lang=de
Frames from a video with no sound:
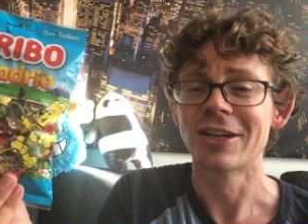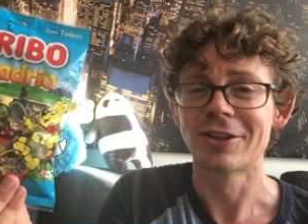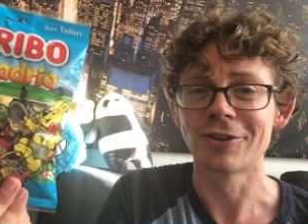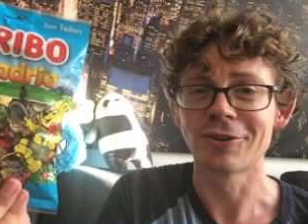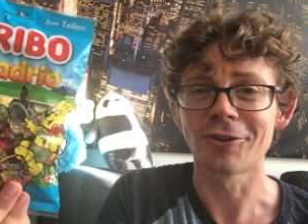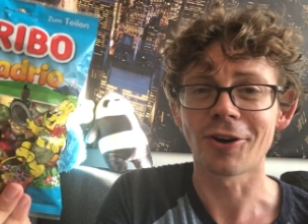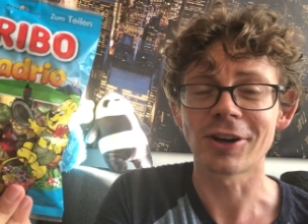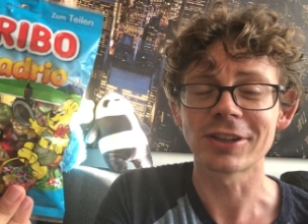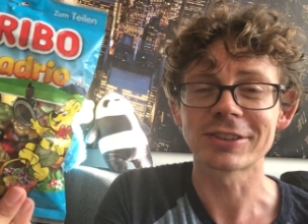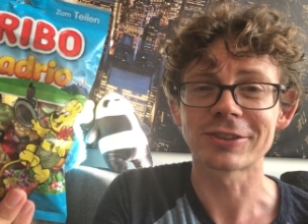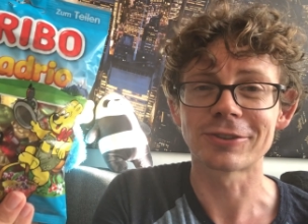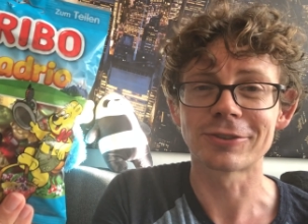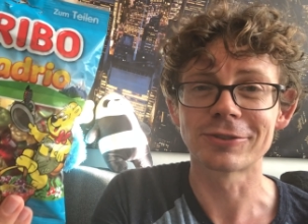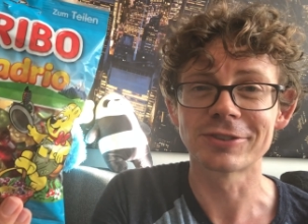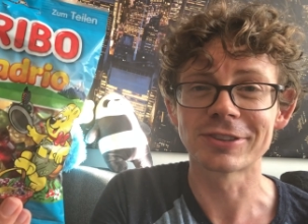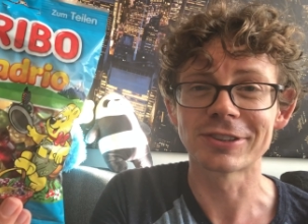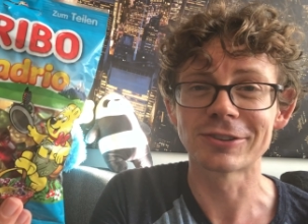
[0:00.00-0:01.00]
Nord-
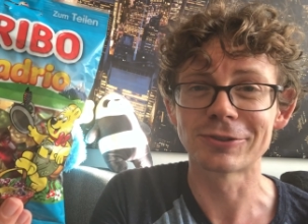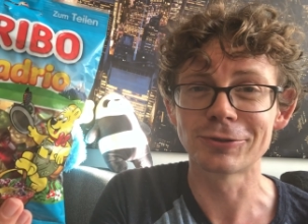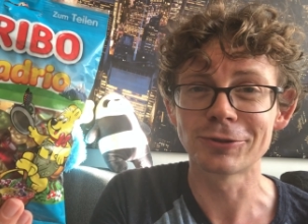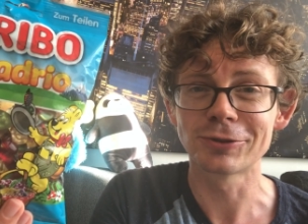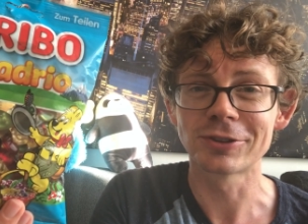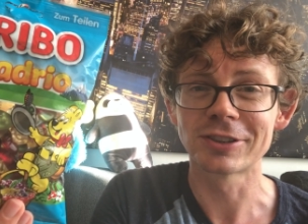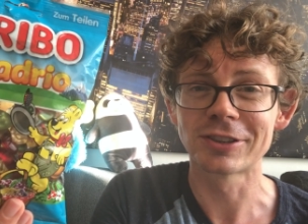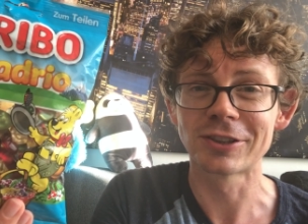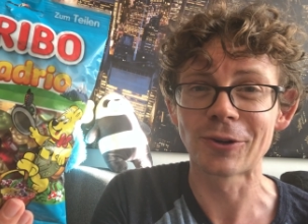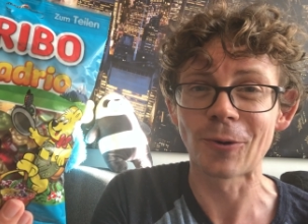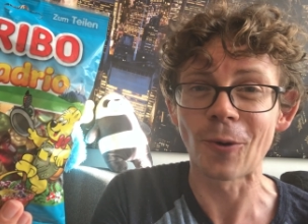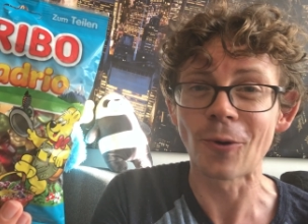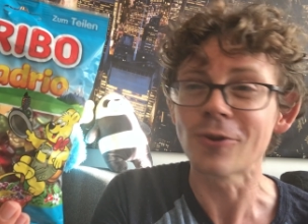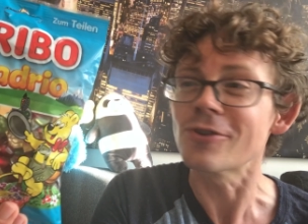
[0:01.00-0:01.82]
und Südtirol.